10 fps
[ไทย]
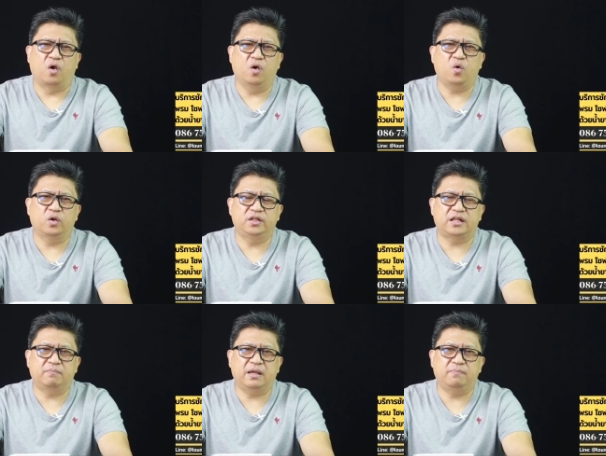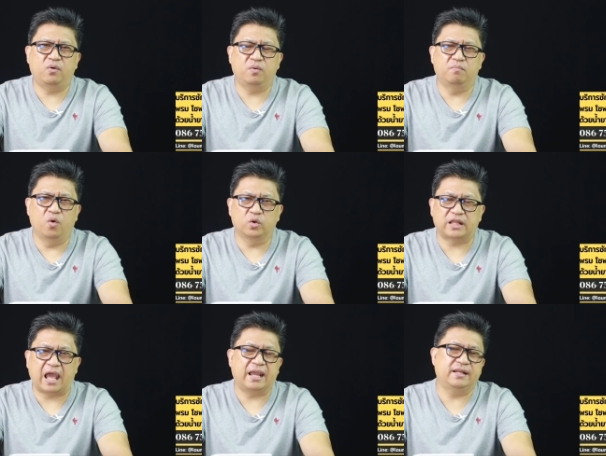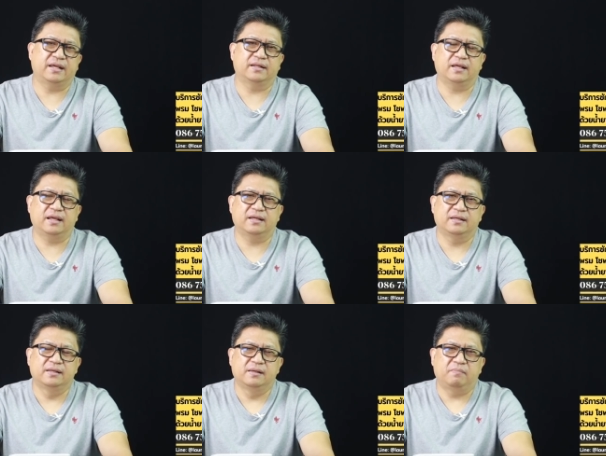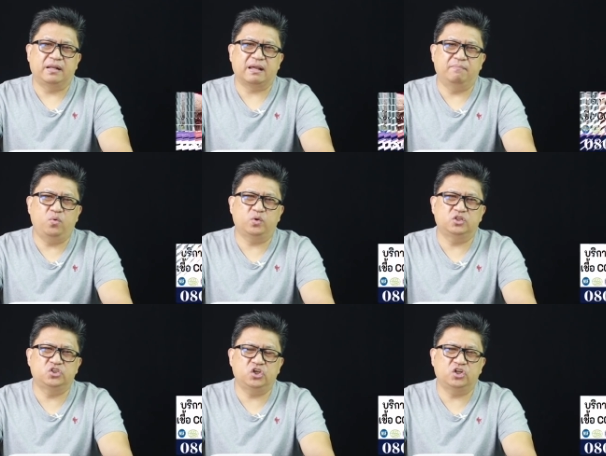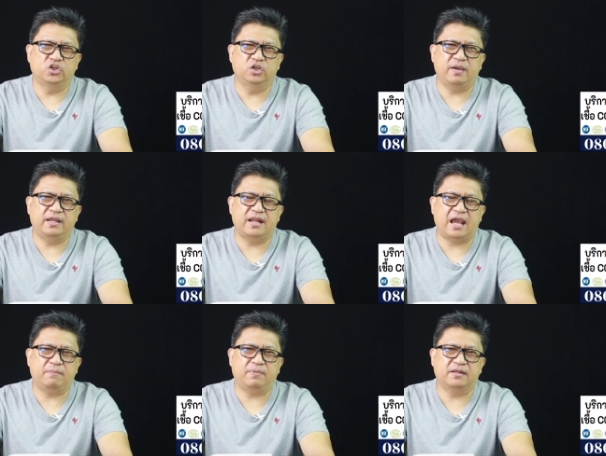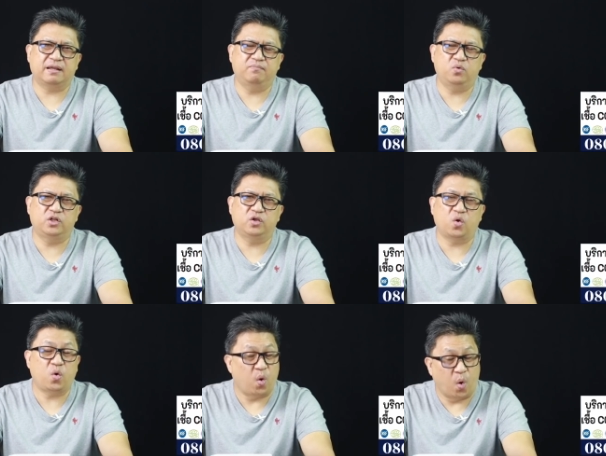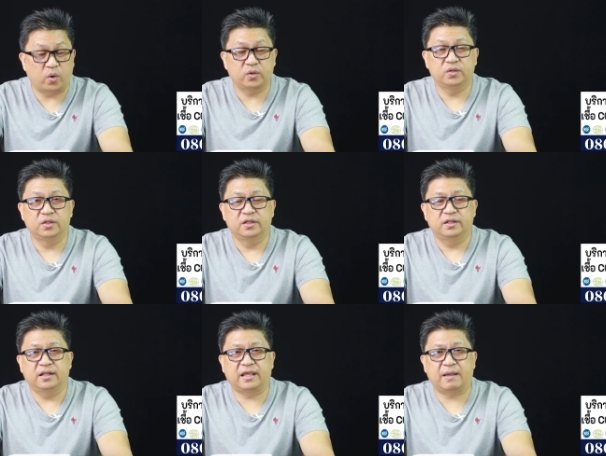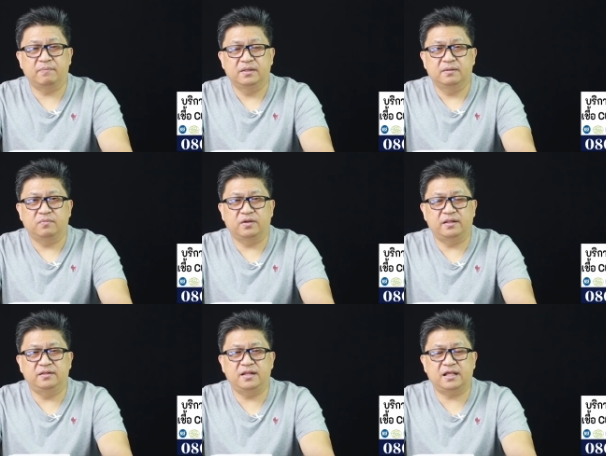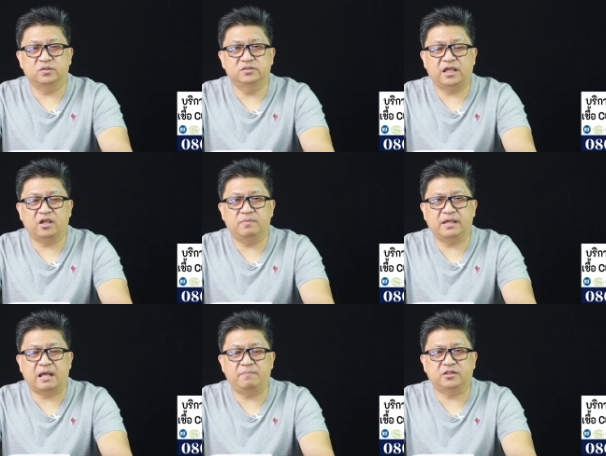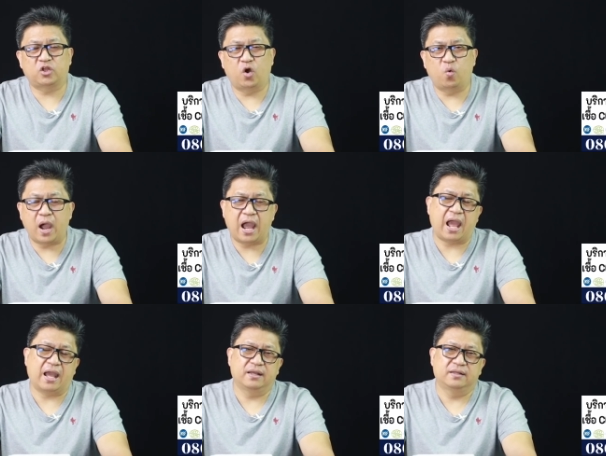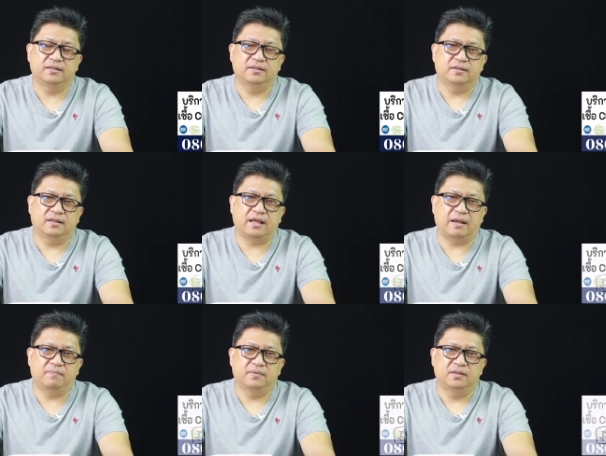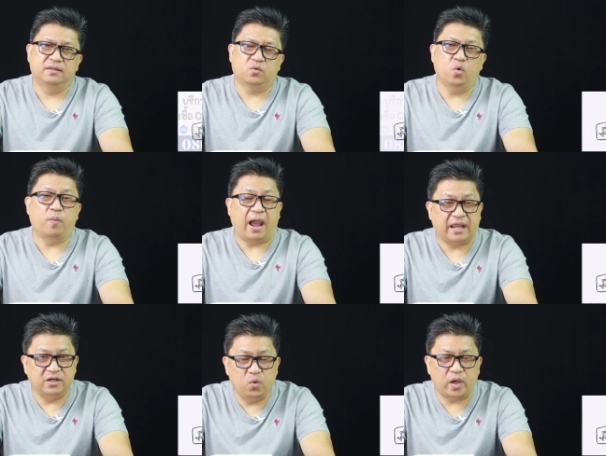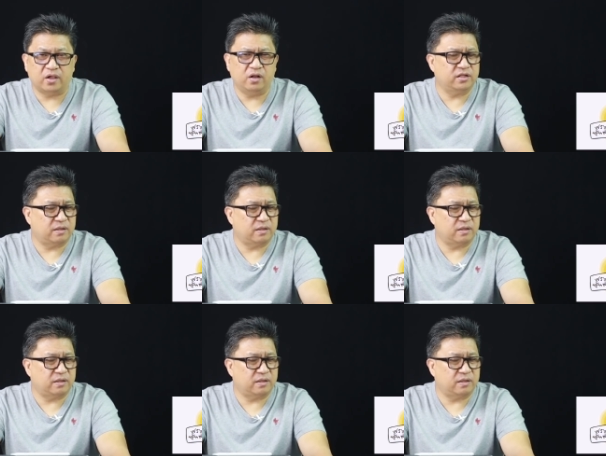ของคนที่ทำให้โมตายเนี่ยนะฮะเป็นคำพูดที่เชื่อหรือไม่ได้เป็นคำพูดที่โกหกนะครับประเด็นที่น่าสนใจก็มีการไปต่อว่านะครับกู้ภัยด้วยก็เล